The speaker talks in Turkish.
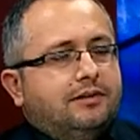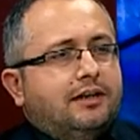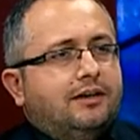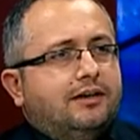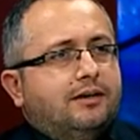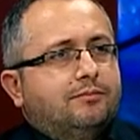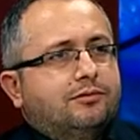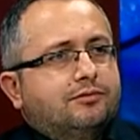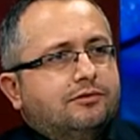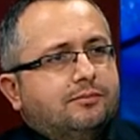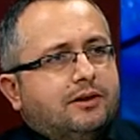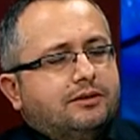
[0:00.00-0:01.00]
Neler
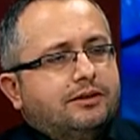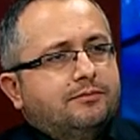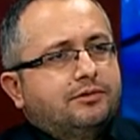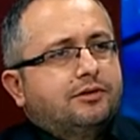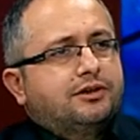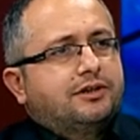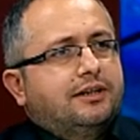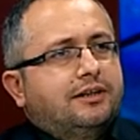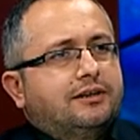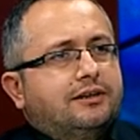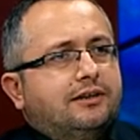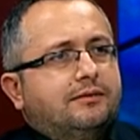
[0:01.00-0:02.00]
yapıyorsunuz? Pandemi sürecinde
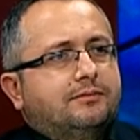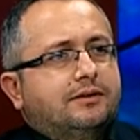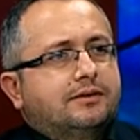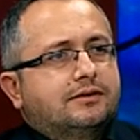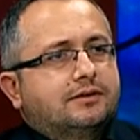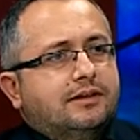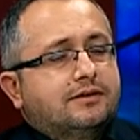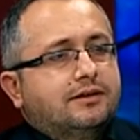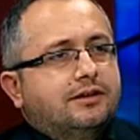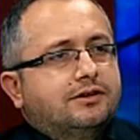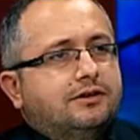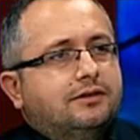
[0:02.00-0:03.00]
neler yaptınız? Nasıl
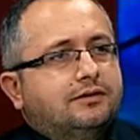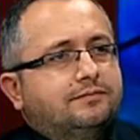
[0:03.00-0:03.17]
geçti?